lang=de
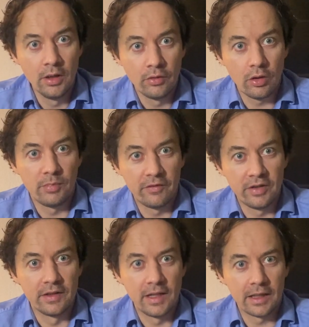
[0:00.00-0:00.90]
Nochmal
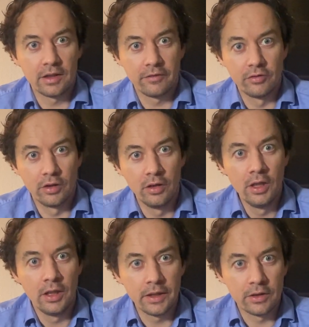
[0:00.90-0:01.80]
vielen Dank dafür.
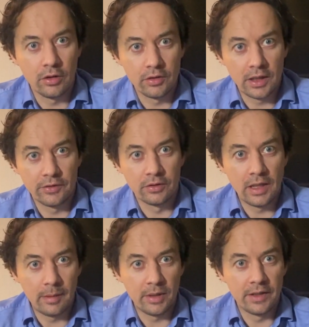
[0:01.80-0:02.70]
Ich konnte also
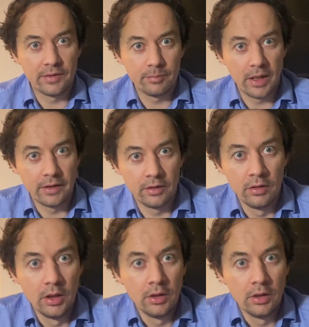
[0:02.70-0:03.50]
damals meine